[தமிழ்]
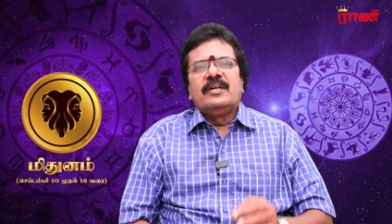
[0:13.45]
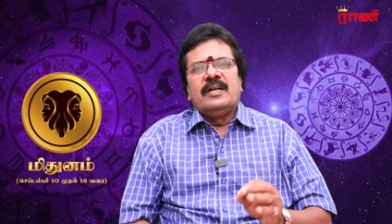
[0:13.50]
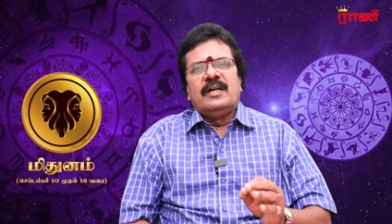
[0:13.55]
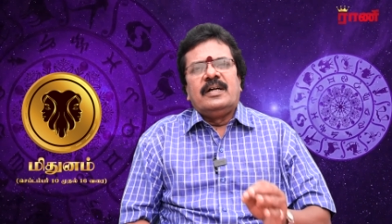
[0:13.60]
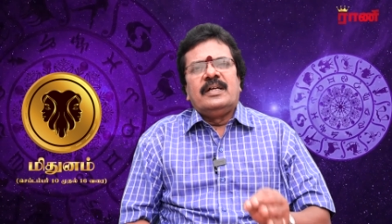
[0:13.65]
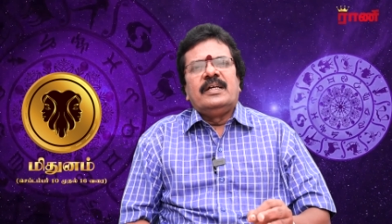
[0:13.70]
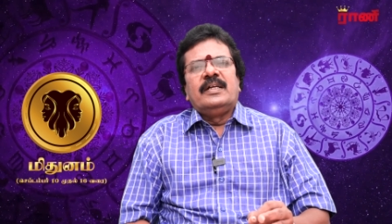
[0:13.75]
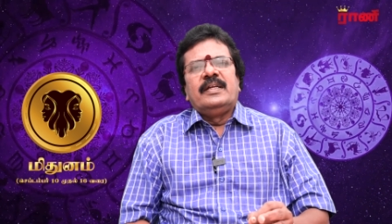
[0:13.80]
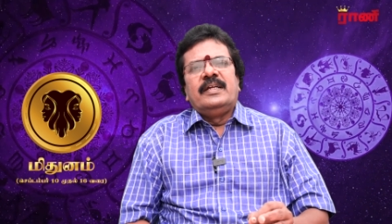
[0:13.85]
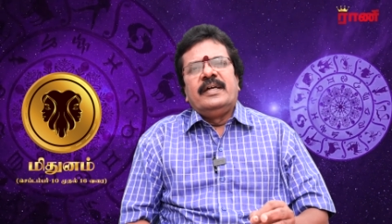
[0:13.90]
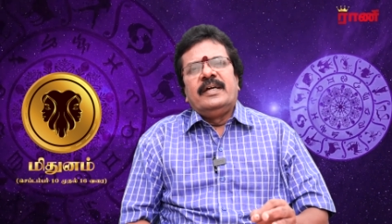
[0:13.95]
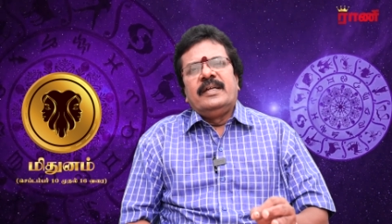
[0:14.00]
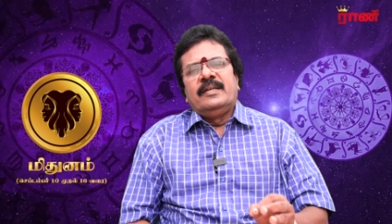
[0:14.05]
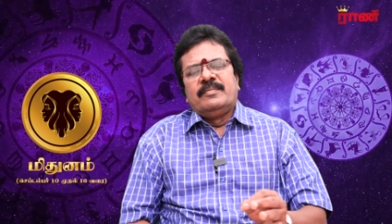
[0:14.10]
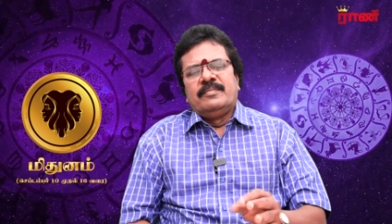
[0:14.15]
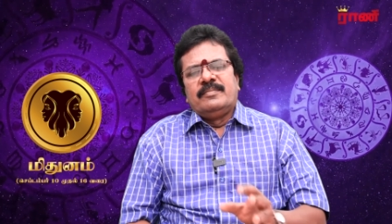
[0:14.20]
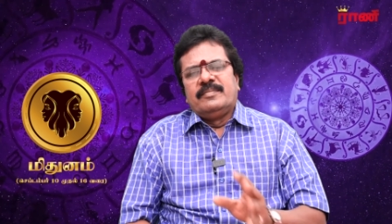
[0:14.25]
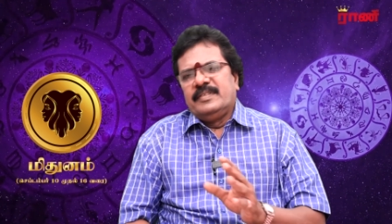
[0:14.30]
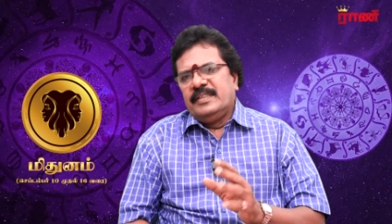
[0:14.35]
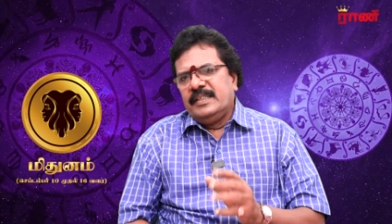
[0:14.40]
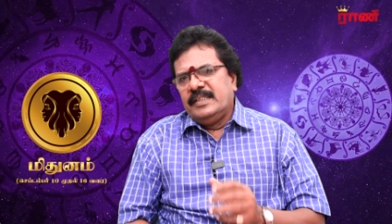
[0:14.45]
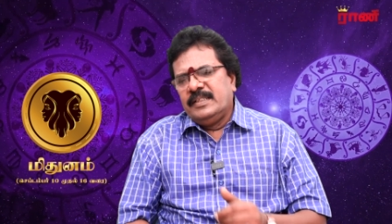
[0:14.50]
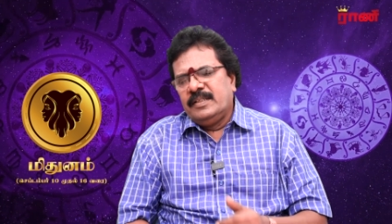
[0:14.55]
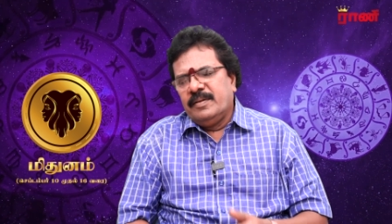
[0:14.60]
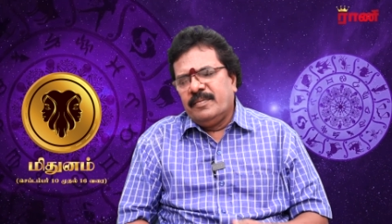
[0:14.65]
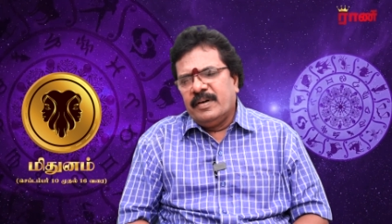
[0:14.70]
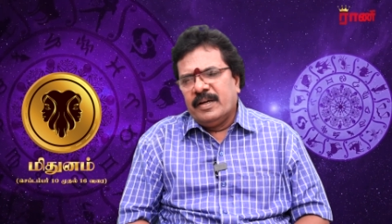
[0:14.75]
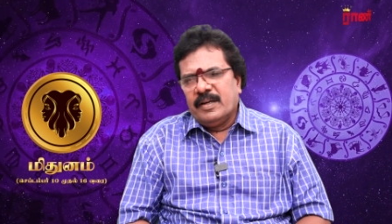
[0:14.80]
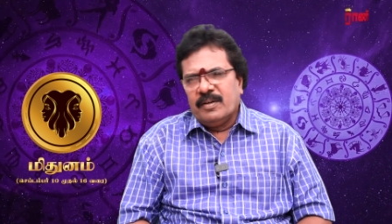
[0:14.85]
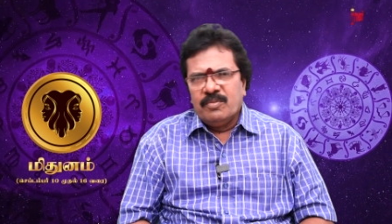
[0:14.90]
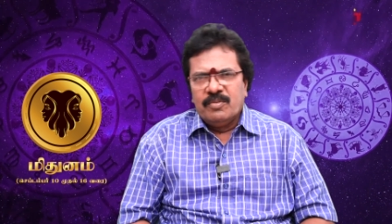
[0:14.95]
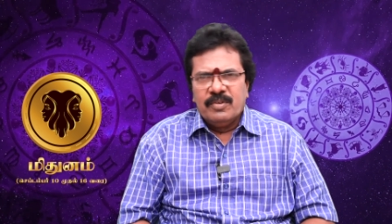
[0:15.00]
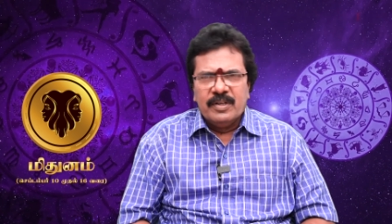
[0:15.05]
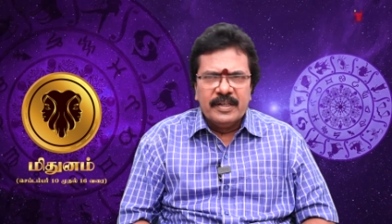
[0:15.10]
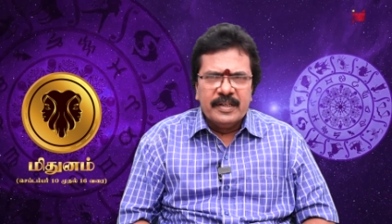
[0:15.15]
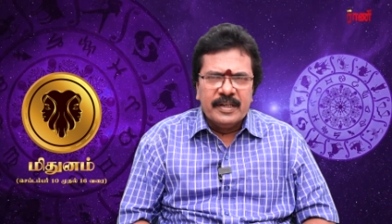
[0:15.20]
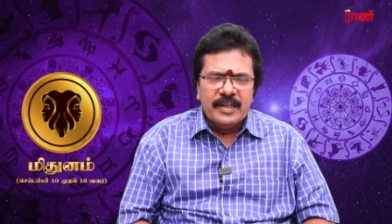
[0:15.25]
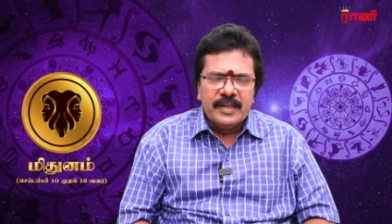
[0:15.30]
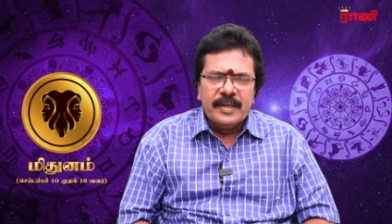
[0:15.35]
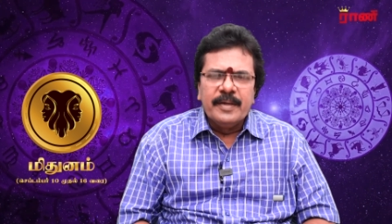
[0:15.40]
கால நேரம் இந்த வாரம்
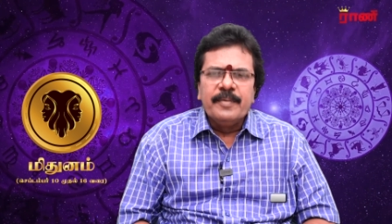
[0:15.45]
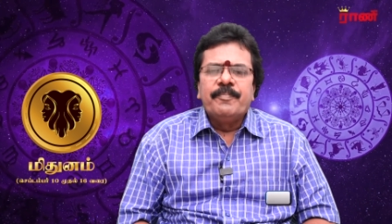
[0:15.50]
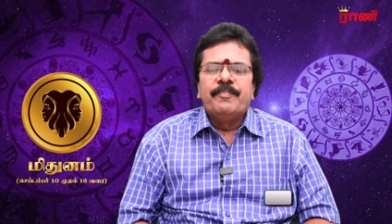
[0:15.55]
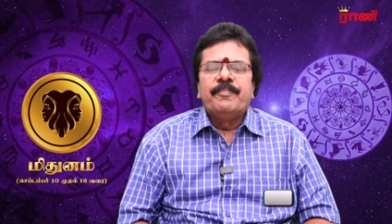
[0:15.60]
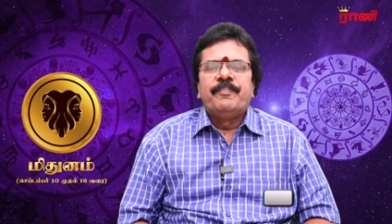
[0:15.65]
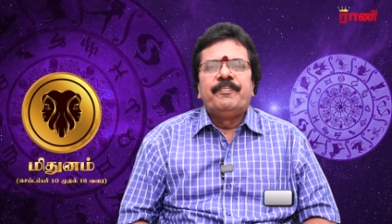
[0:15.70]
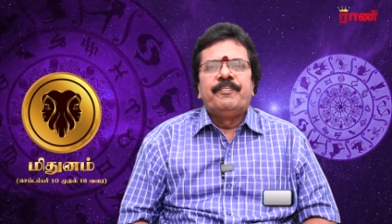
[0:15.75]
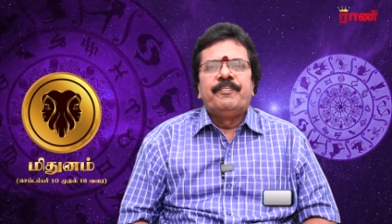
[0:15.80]
உங்களுக்கு இருக்குது